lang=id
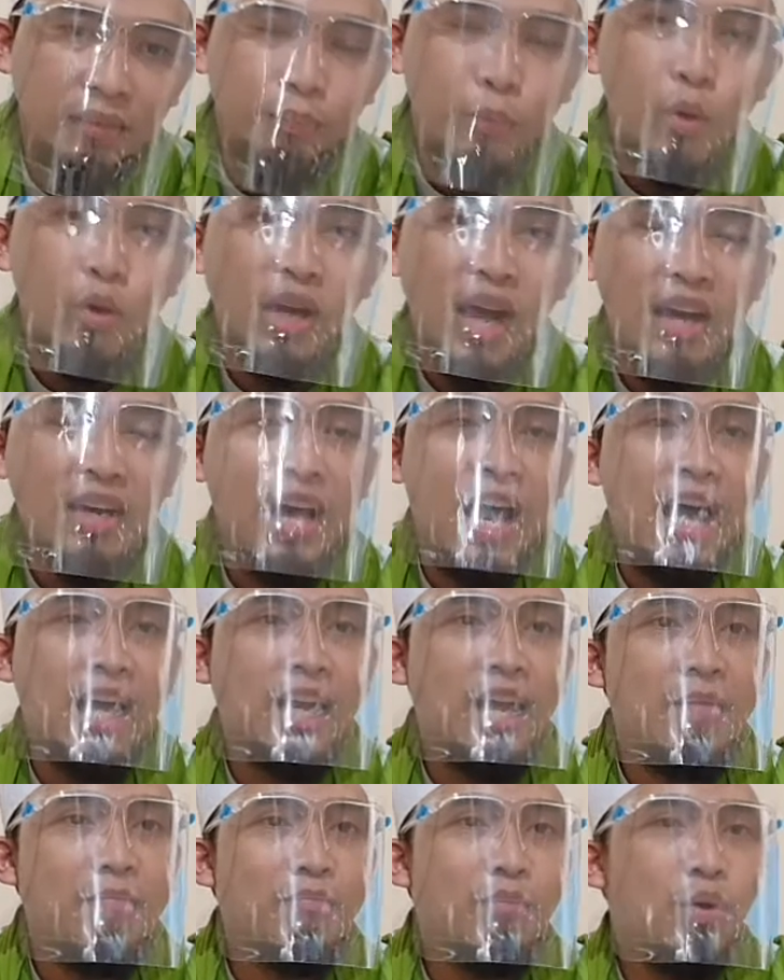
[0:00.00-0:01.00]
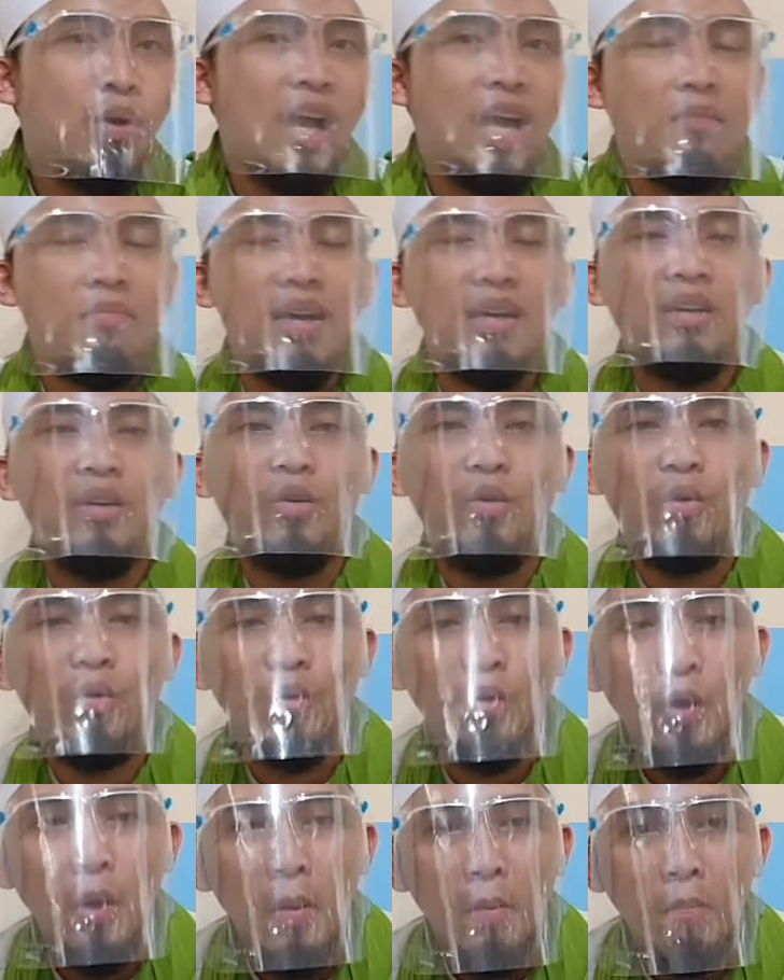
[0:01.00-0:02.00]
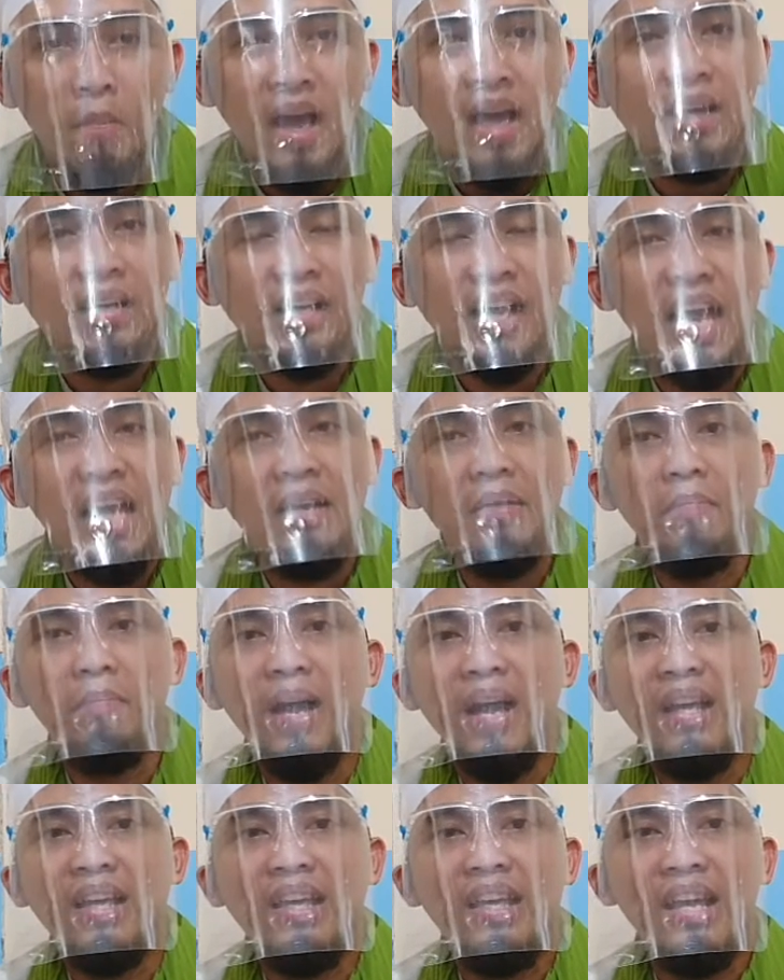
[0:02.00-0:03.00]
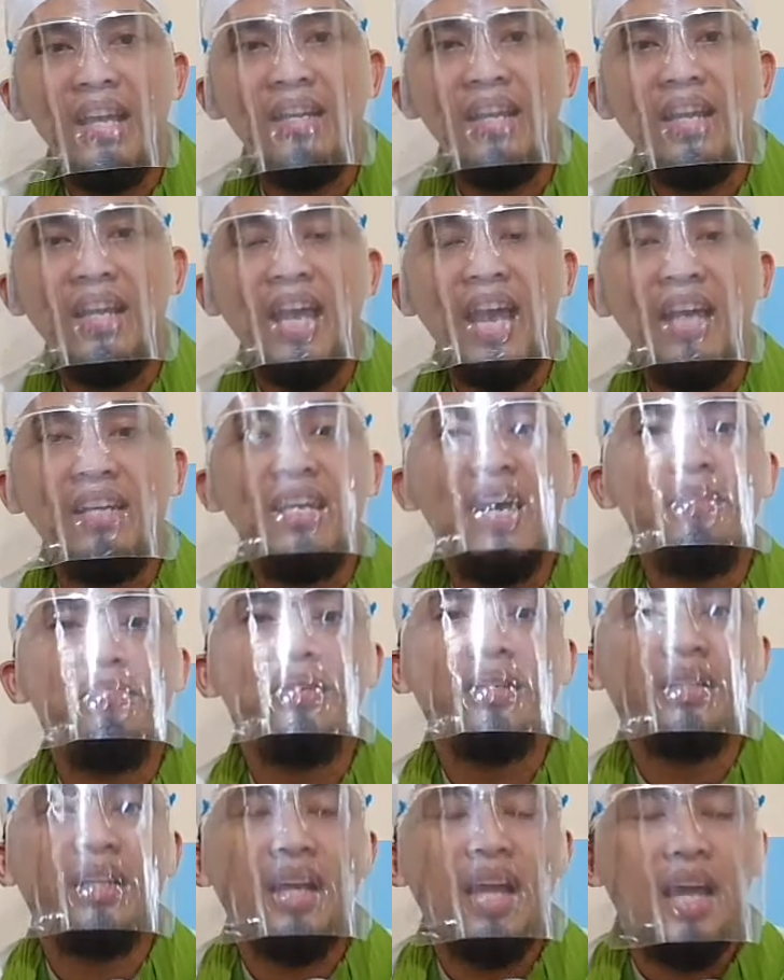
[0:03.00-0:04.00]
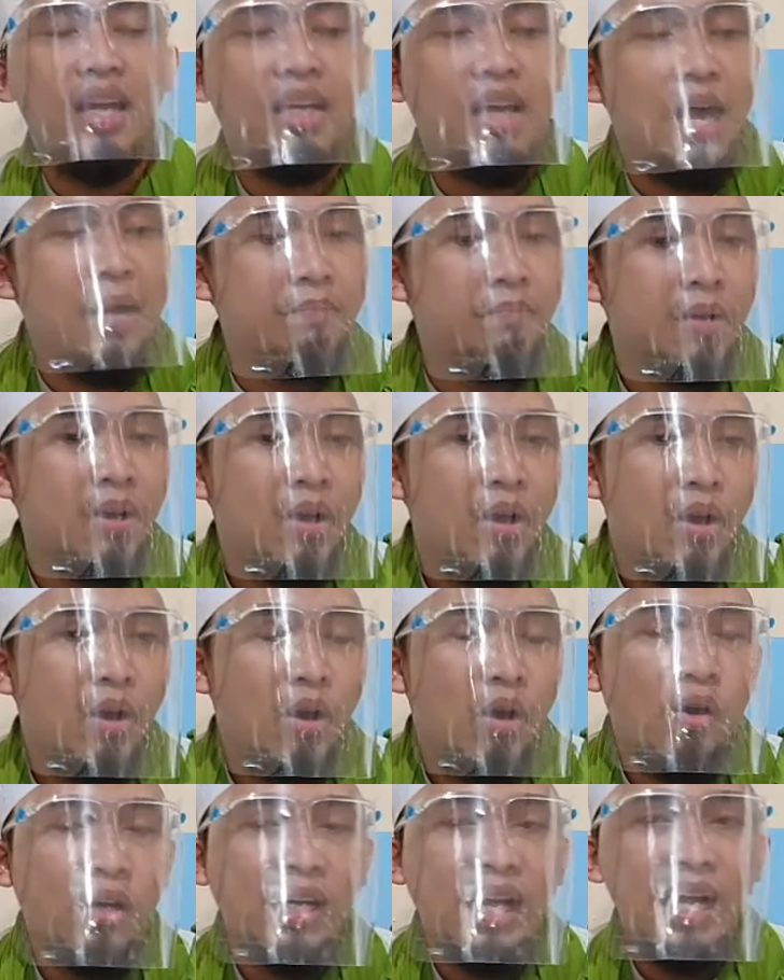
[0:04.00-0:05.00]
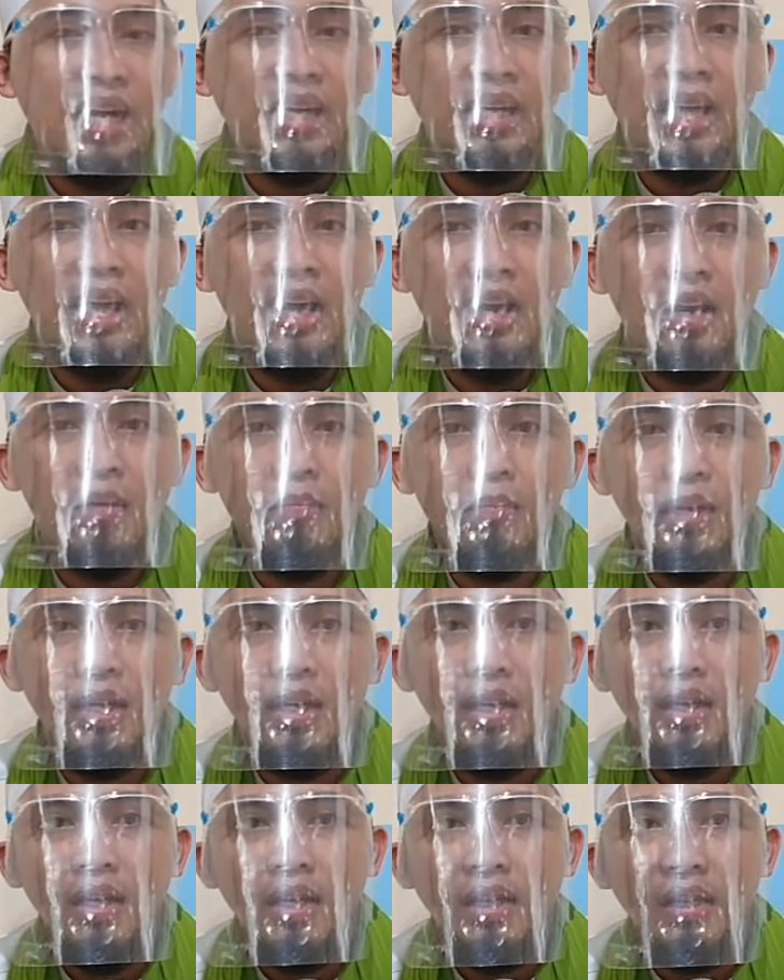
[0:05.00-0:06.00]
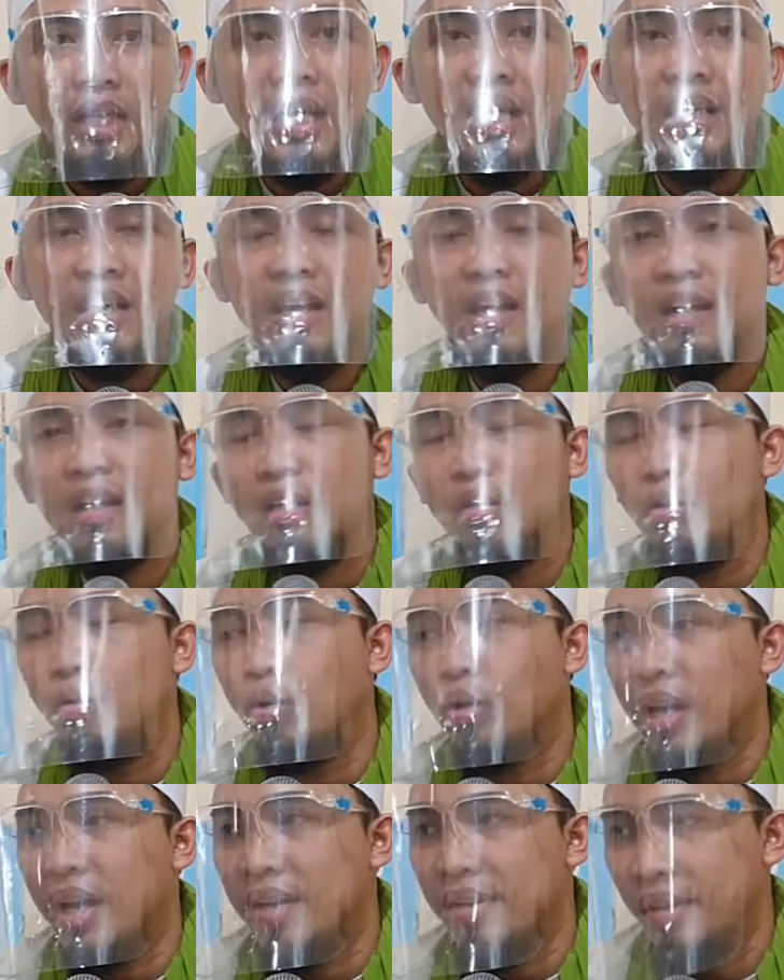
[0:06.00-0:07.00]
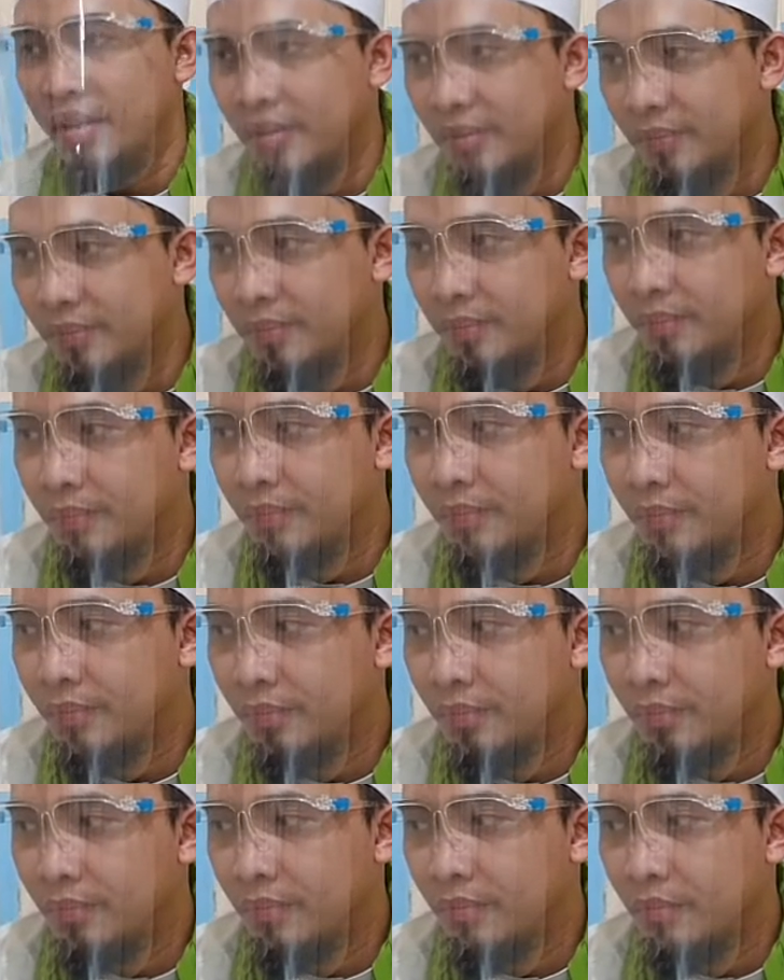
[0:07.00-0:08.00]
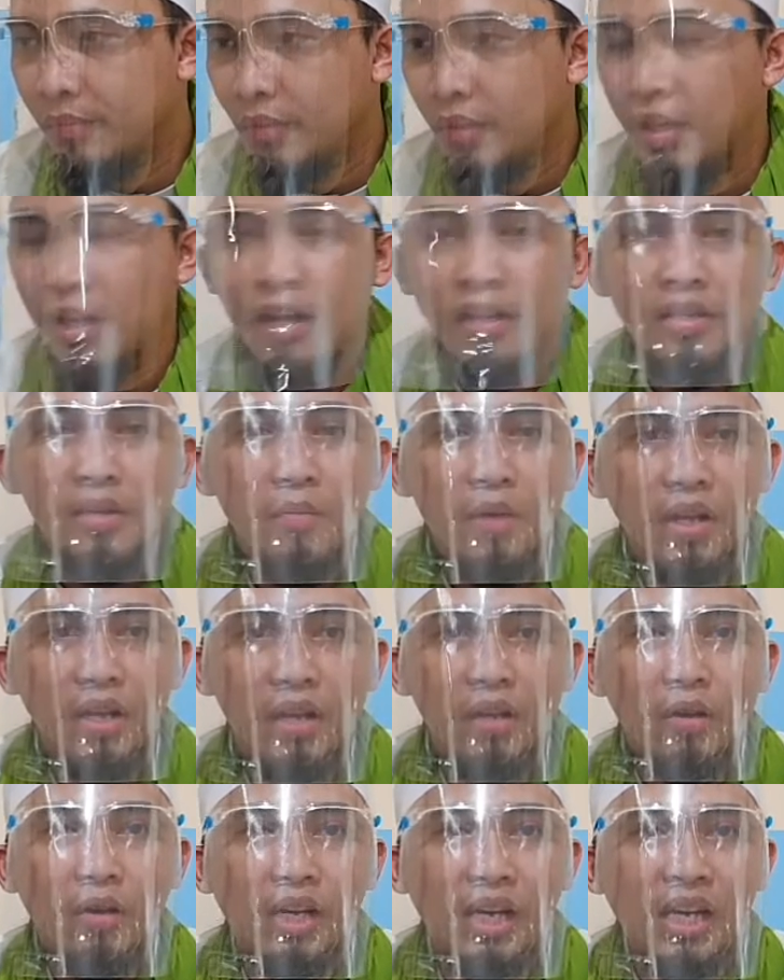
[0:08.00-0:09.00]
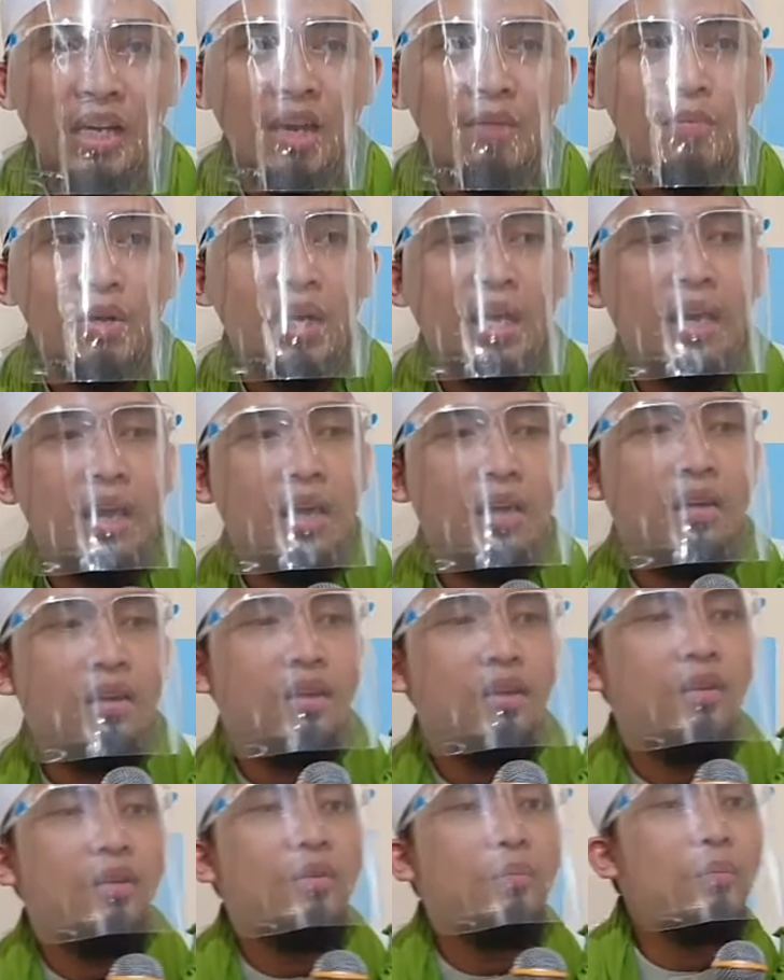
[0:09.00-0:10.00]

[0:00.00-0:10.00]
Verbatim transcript: bukan haram bukan makruh bahkan bagian dari adab terhadap orang yang lebih tinggi kedudukannya ini ada sebagian orang yang mengira ini